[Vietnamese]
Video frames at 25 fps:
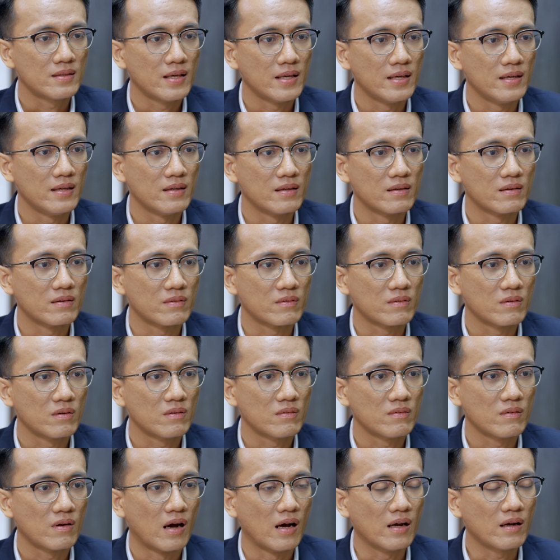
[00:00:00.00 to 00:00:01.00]
thì
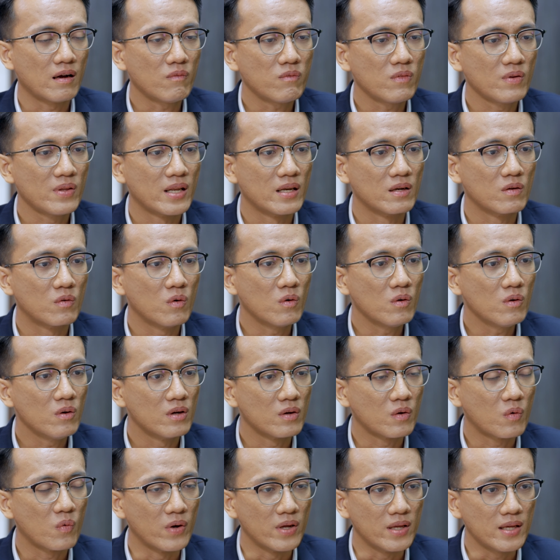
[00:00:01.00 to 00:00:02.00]
ở góc nhìn của
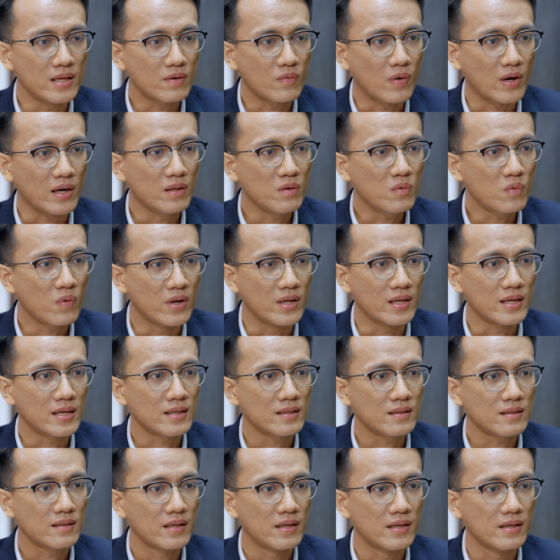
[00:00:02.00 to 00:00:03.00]
người quỹ quản lý quỹ á,
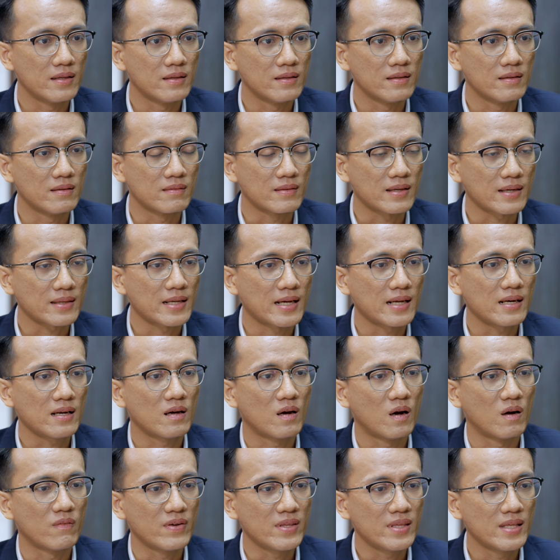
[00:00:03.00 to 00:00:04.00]
thì chắc chắn là
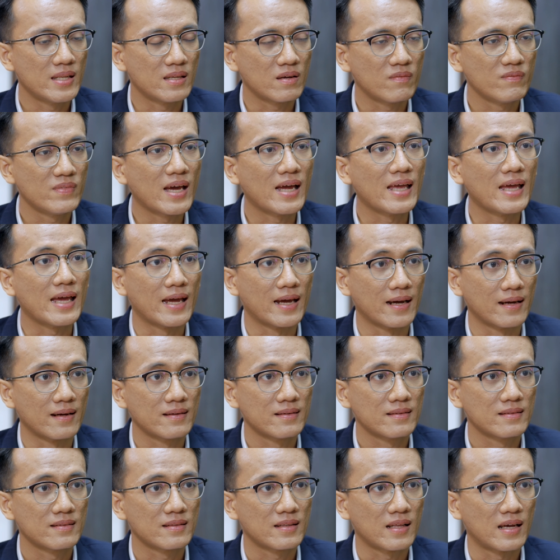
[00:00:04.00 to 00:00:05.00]
họ phải nhìn trong dài hạn
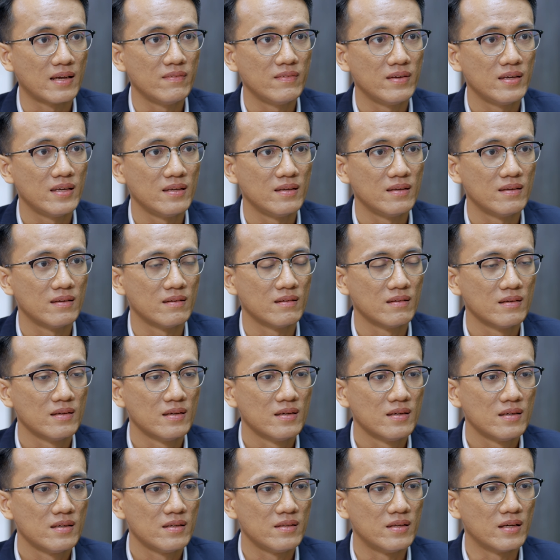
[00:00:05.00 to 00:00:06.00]
tại vì
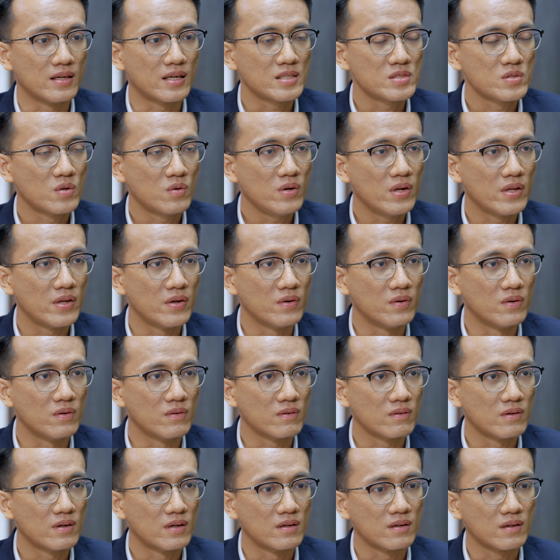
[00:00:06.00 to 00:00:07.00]
những cái số liệu
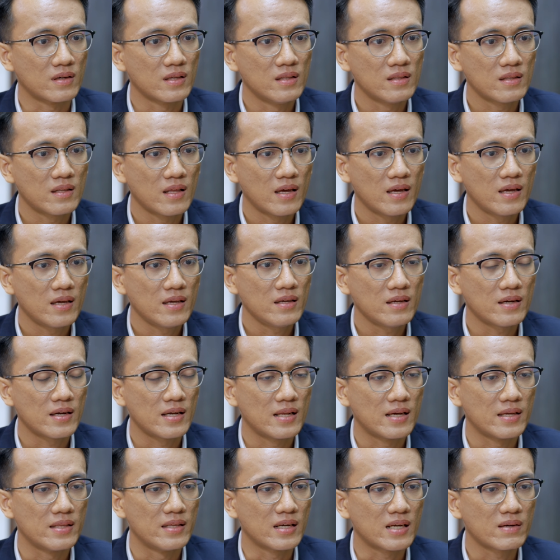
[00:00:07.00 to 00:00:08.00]
uh, kinh tế
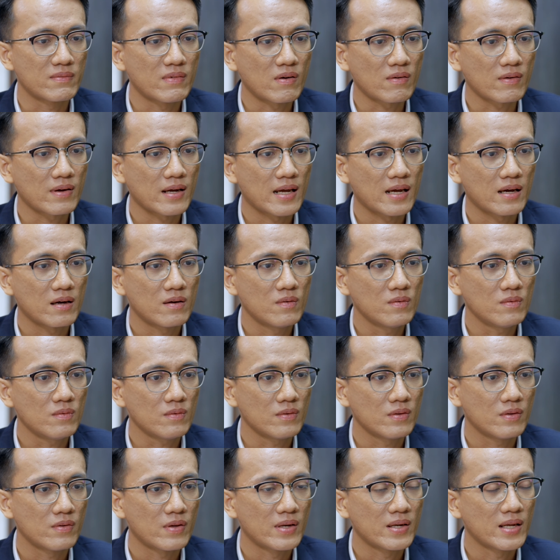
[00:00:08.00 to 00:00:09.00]
hay là những cái báo cáo
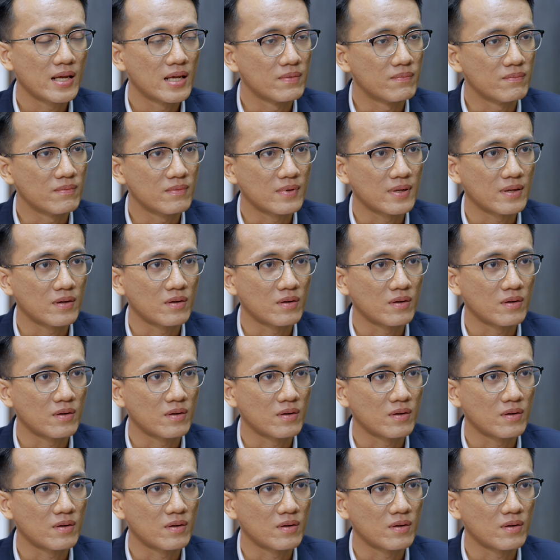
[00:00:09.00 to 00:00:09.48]
doanh nghiệp